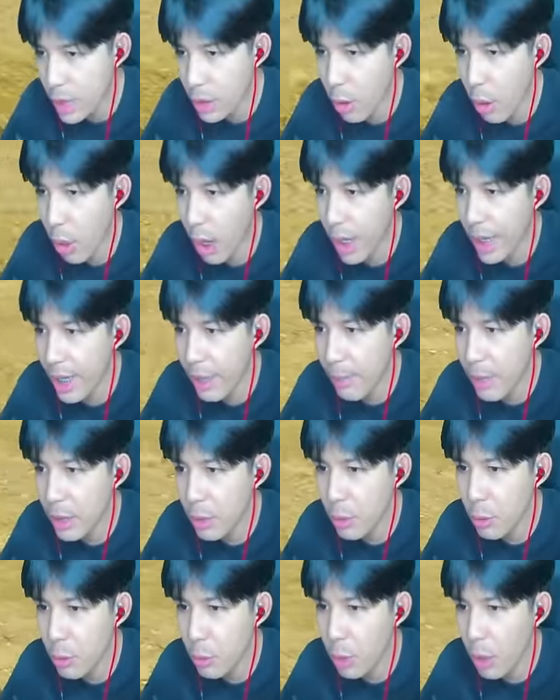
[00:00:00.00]
สองไอ้เฮ้ยแม่ง
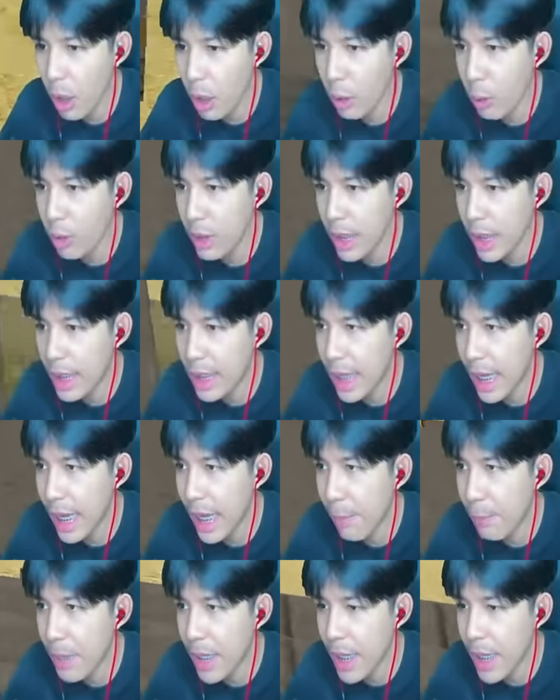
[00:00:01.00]
อยู่ๆแล้วลงเลยคืออะไร
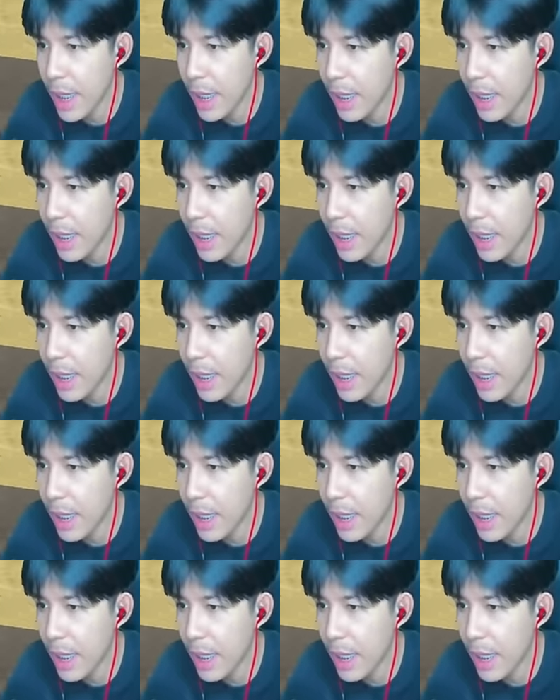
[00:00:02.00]
ครับพี่